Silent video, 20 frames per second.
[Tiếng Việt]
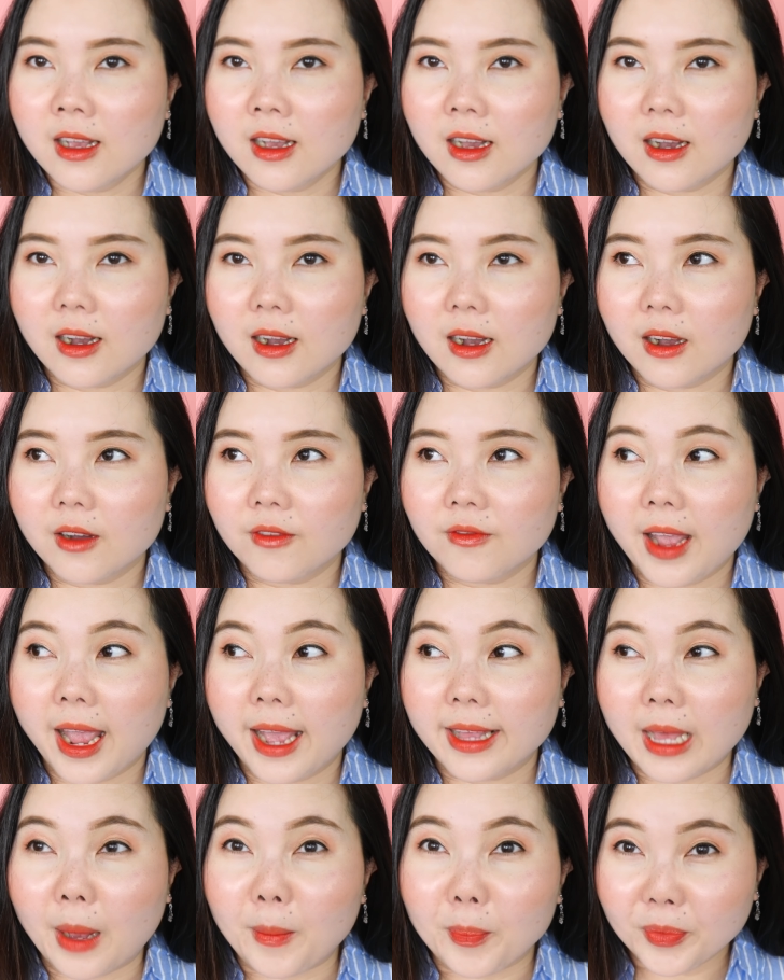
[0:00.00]
à,
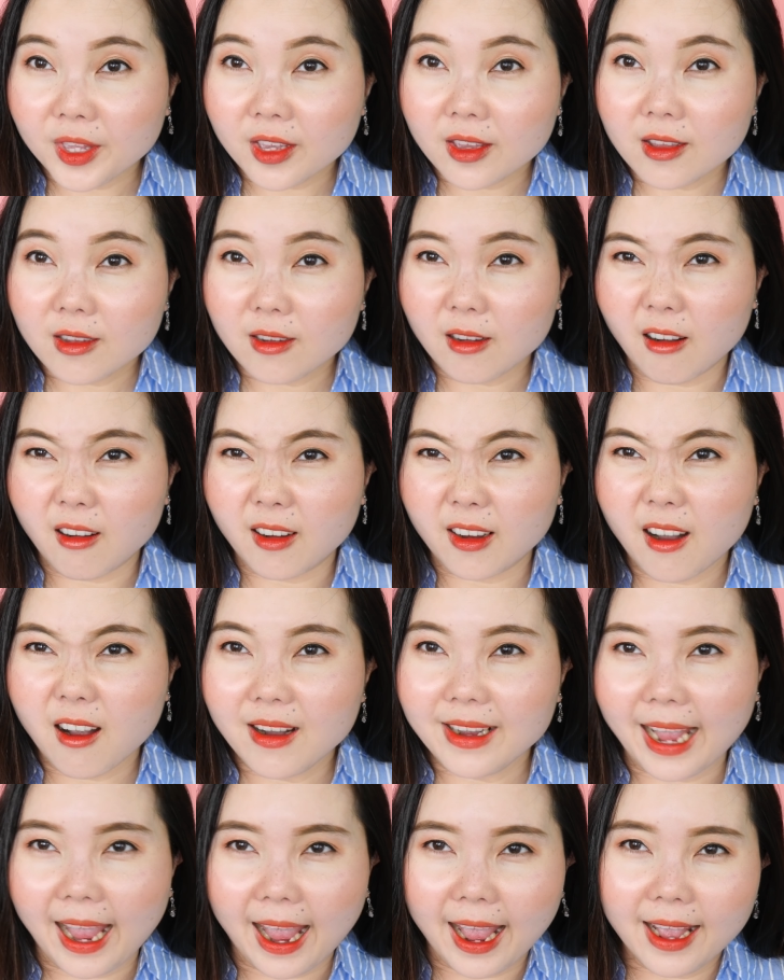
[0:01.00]
và thậm chí còn
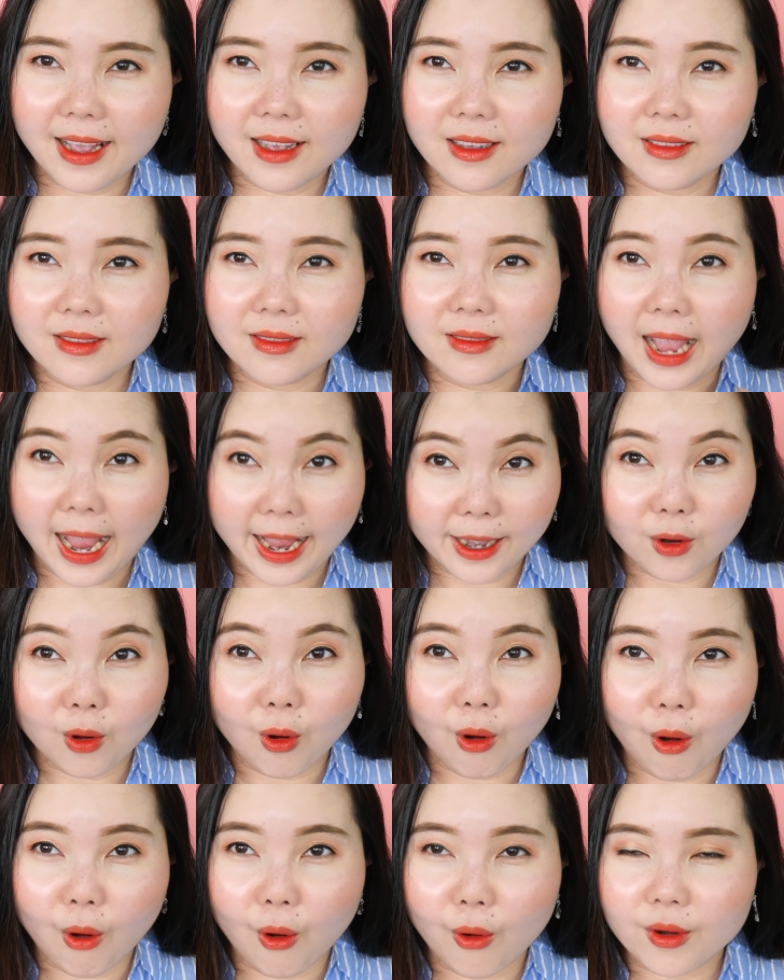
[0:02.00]
có cả
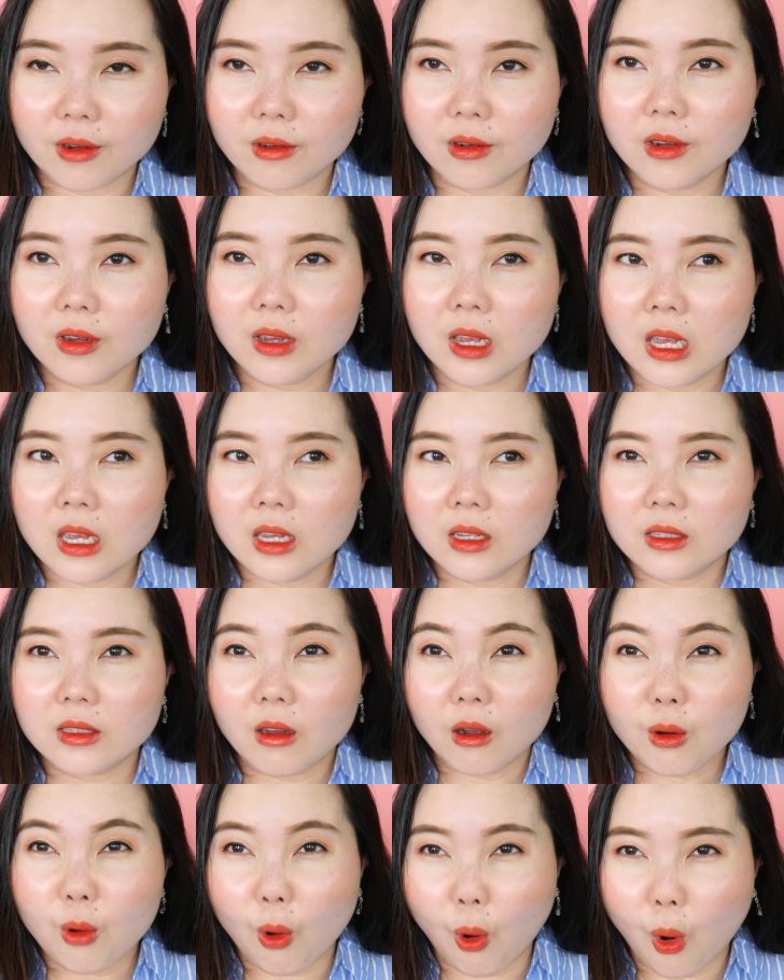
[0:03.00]
alcohol nữa
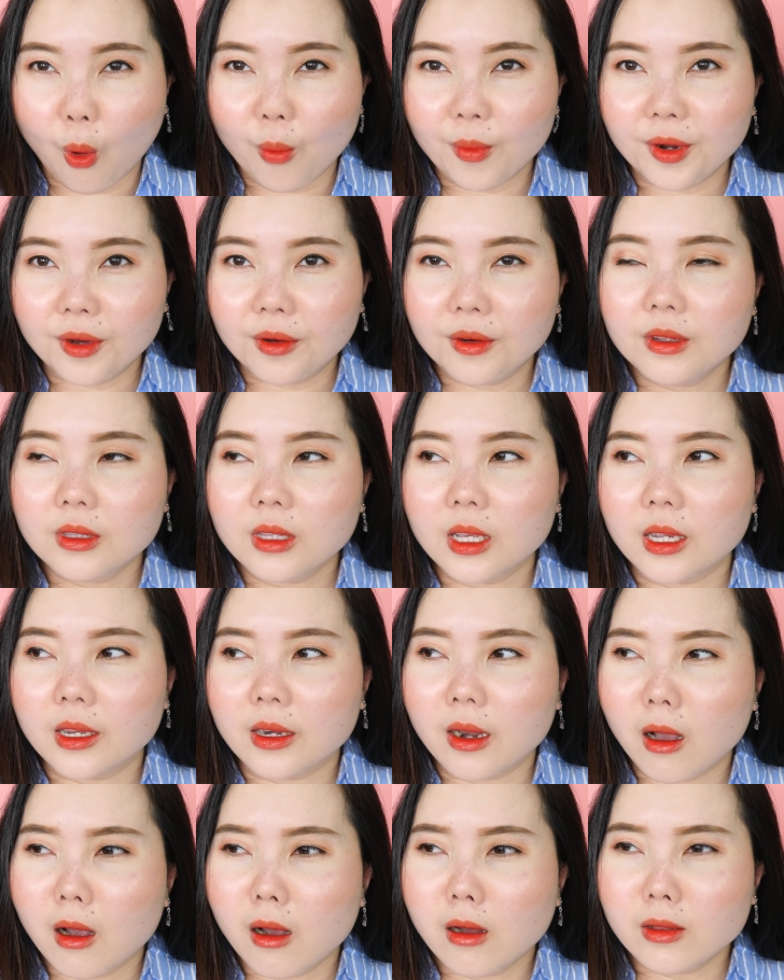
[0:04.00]
có cồn nữa thì
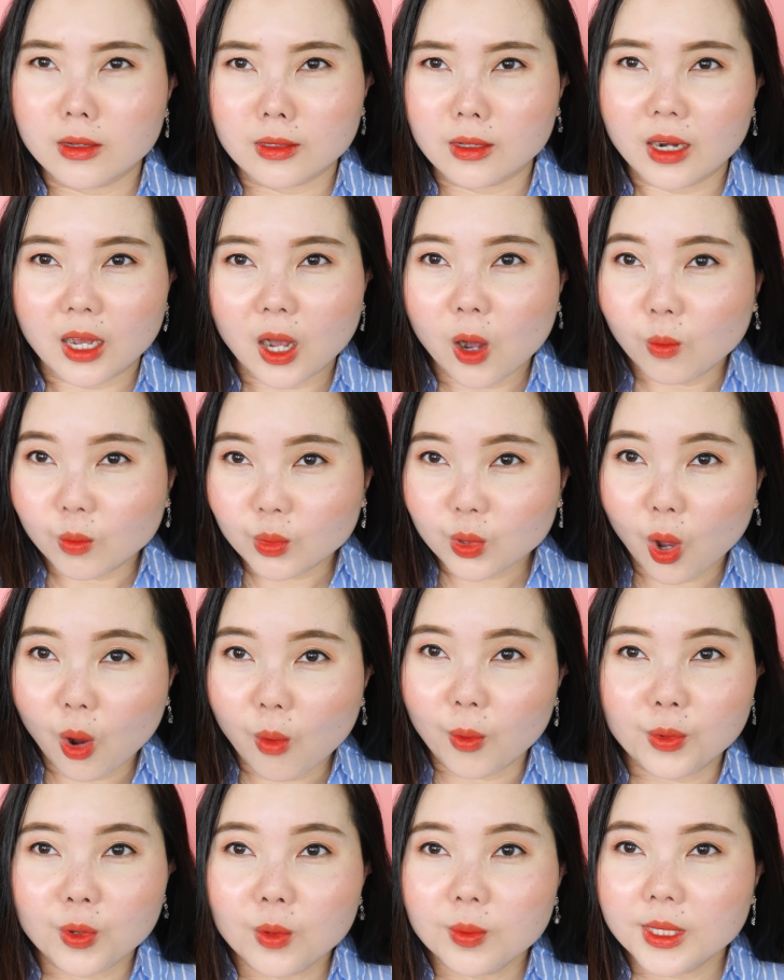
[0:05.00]
nó thật sự là không tốt
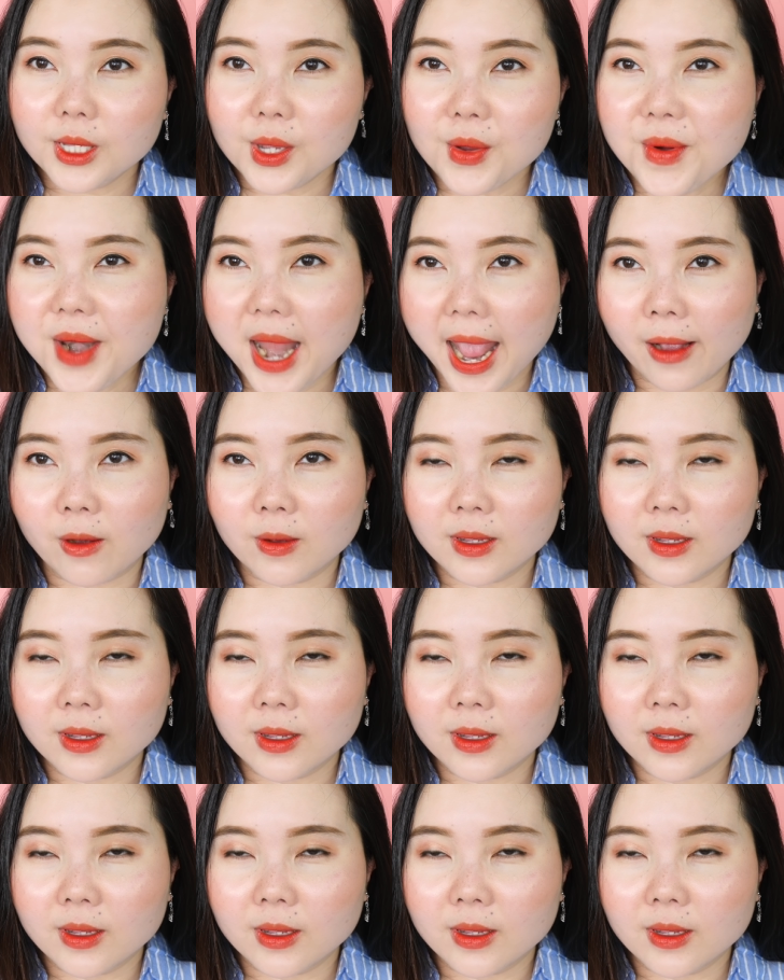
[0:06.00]
một chút xíu nào